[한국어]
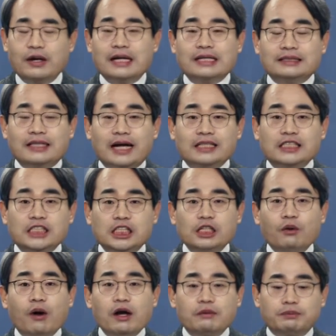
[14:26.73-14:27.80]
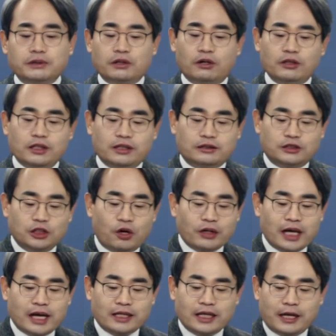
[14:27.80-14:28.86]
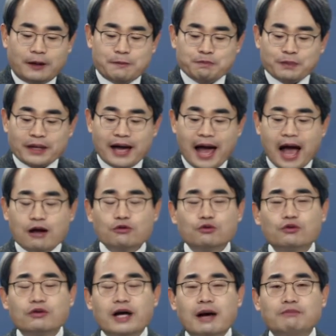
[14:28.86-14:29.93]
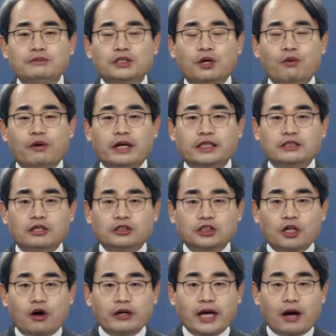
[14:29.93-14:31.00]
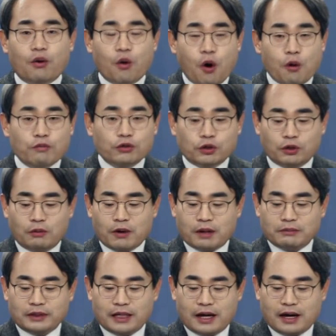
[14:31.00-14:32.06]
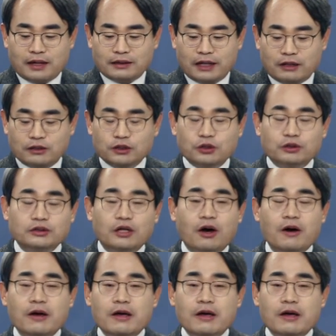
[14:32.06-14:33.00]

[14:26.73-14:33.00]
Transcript: 자, 2월부터는 청약이 한국감정원에서 청약 홈으로 넘어갑니다. 네, 그래서 그래서